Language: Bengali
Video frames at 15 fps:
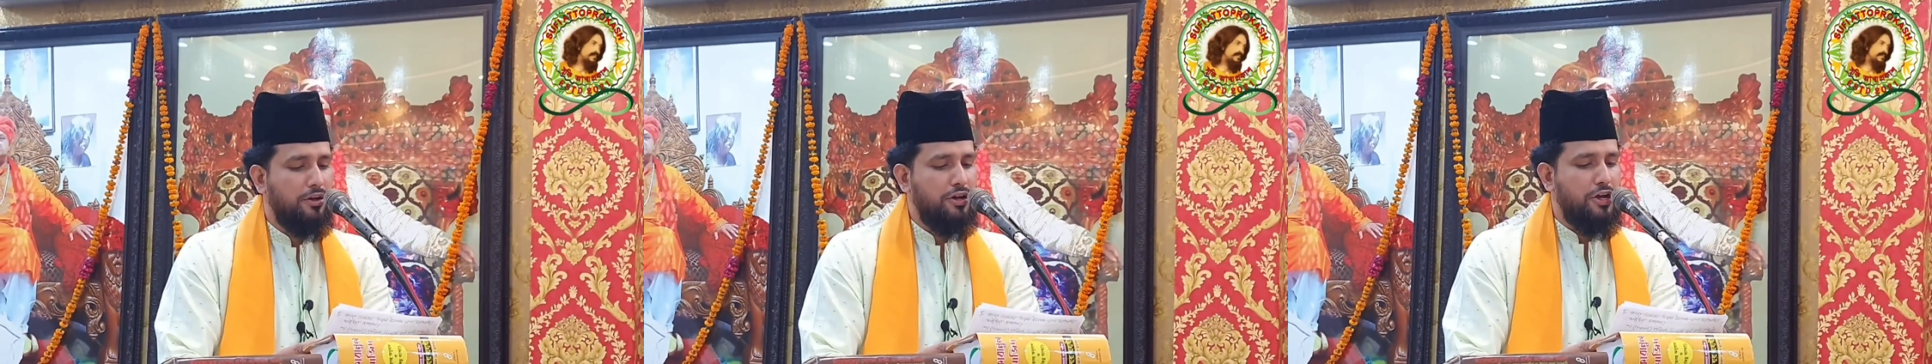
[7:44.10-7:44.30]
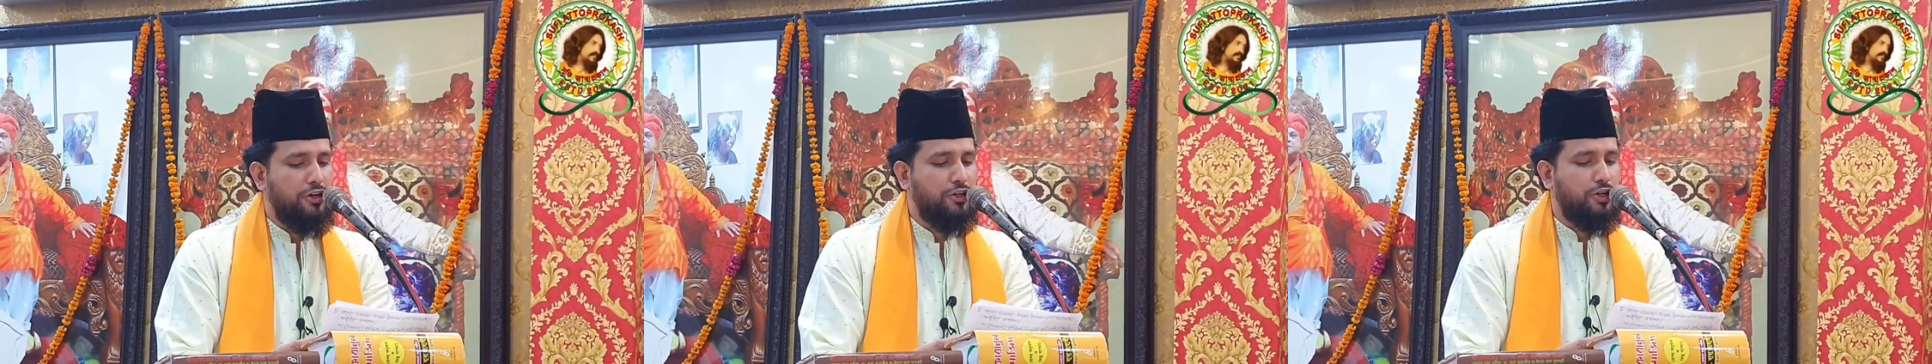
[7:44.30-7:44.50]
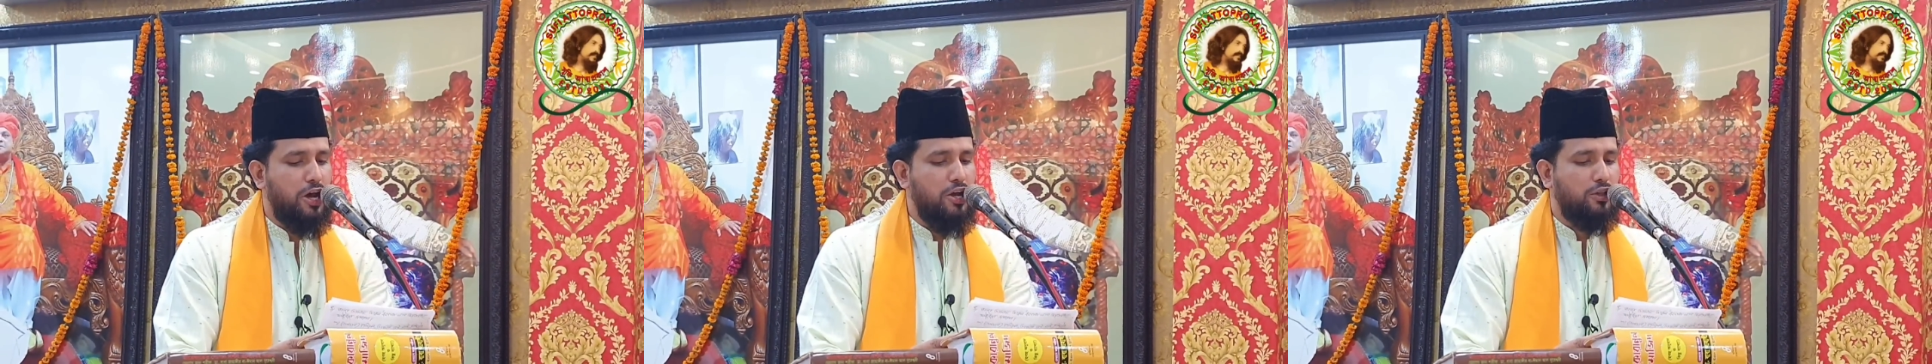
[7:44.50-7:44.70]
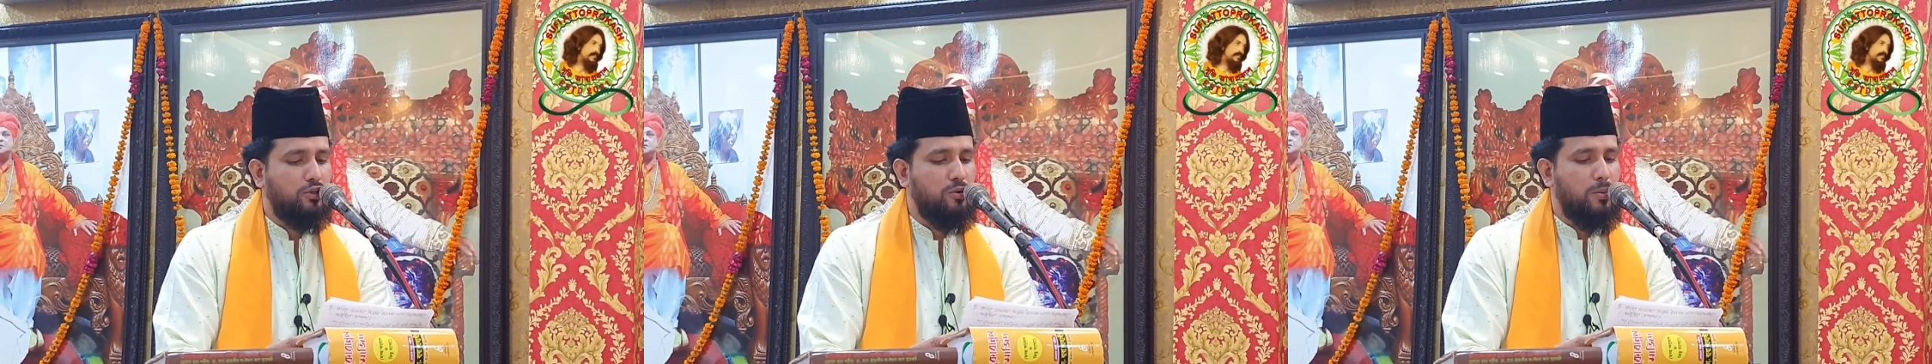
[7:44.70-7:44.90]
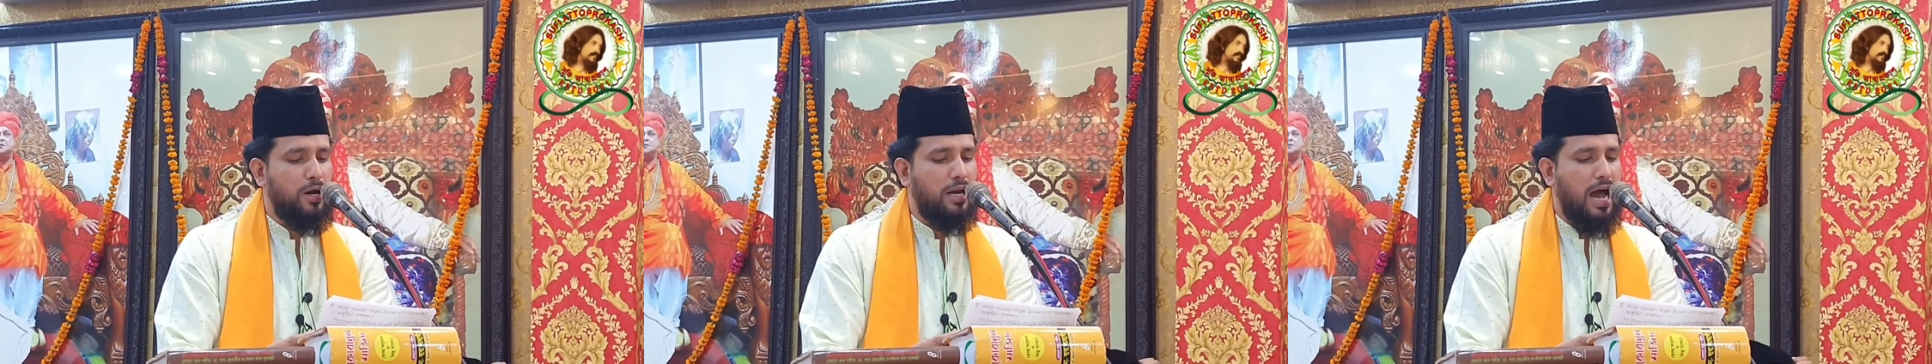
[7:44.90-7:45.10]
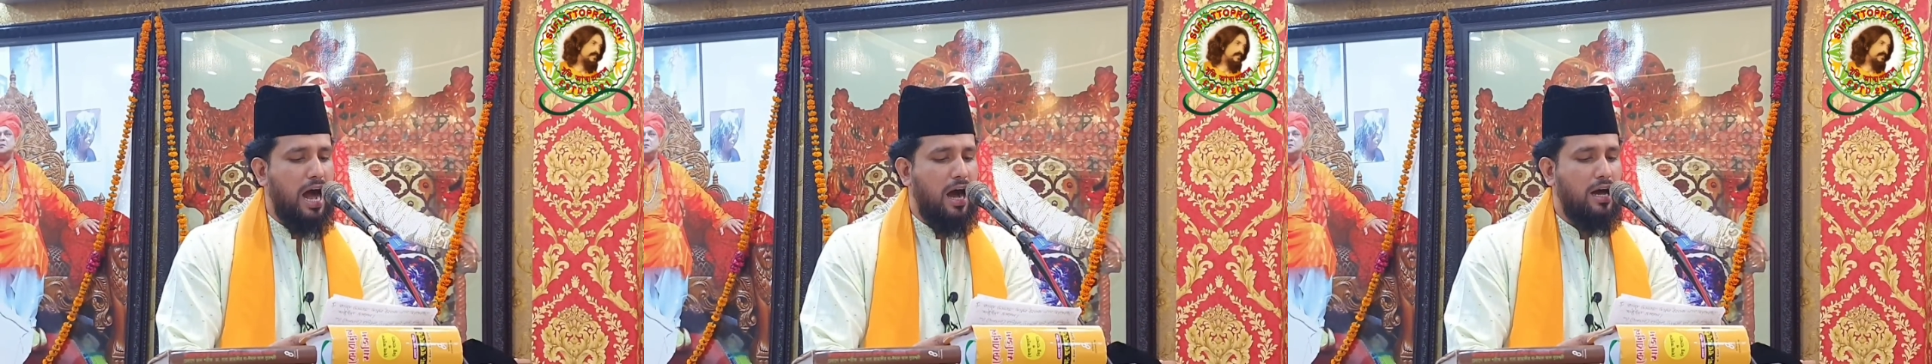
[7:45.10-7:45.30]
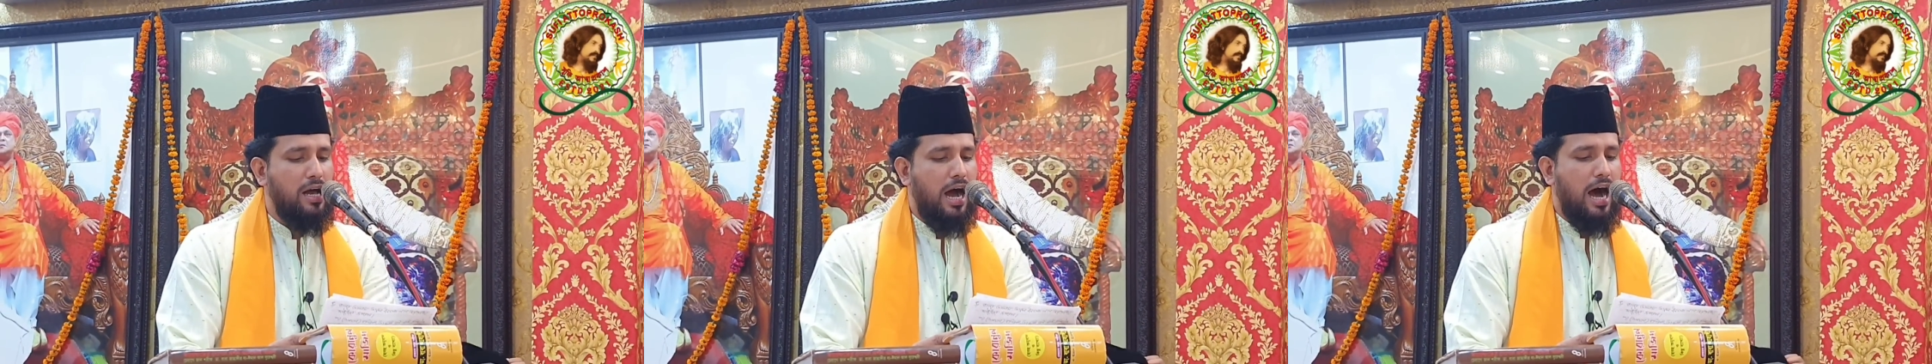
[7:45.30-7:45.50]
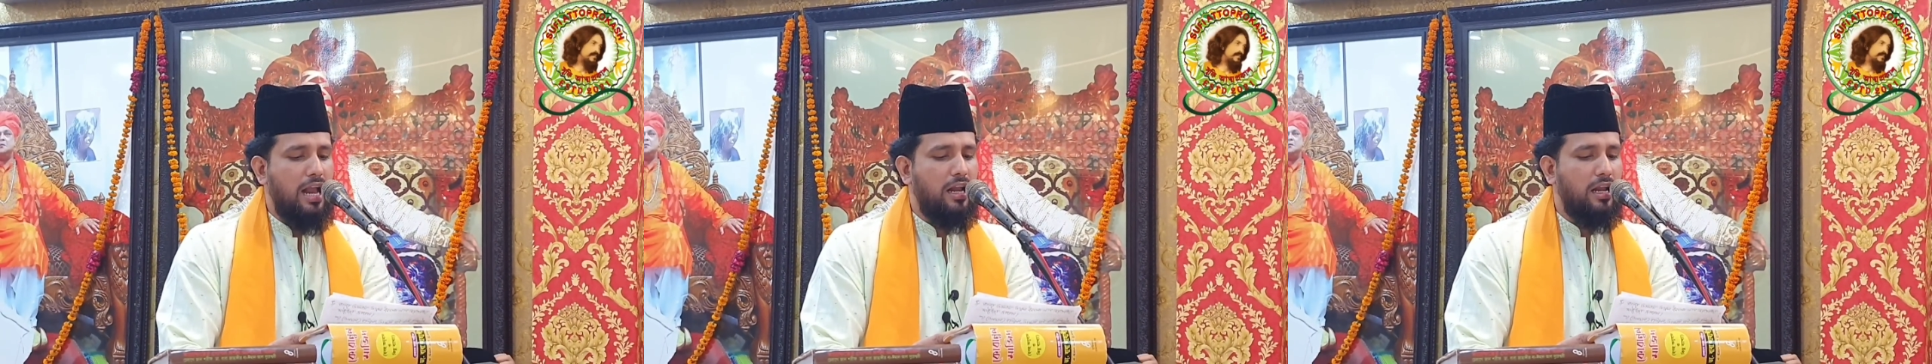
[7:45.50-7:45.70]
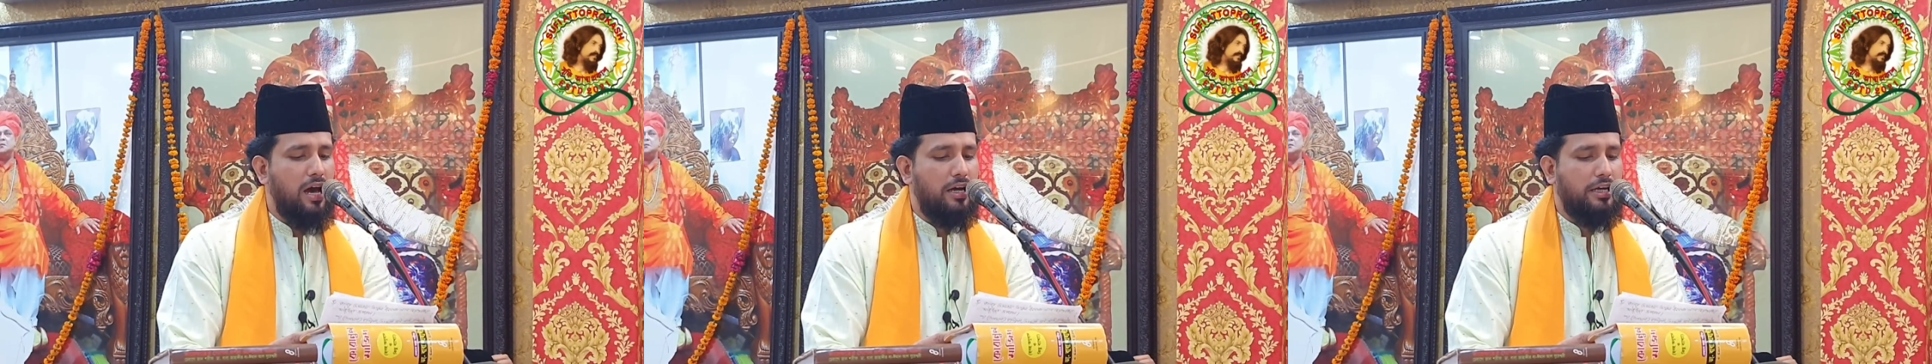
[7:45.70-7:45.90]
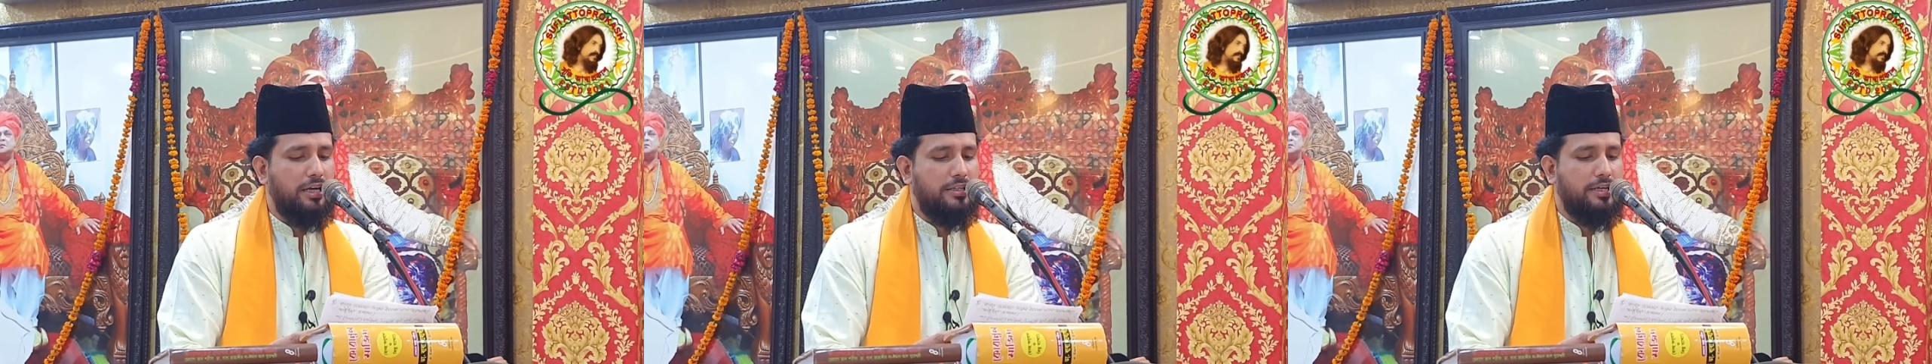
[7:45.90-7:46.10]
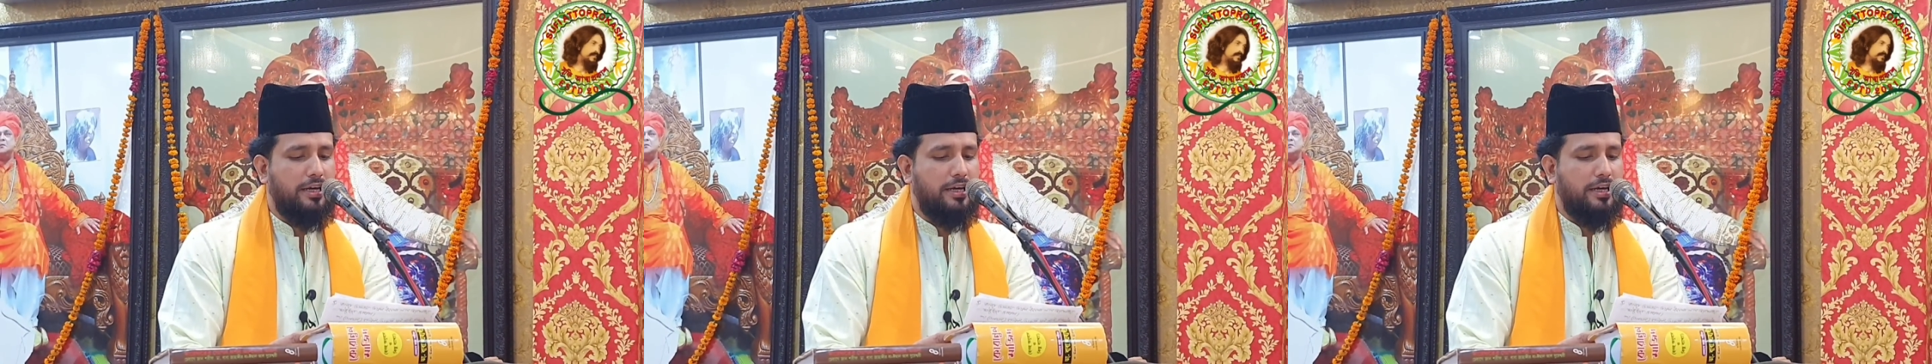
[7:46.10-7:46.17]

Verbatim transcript: নিশ্চয়ই তোমরা আল্লাহকে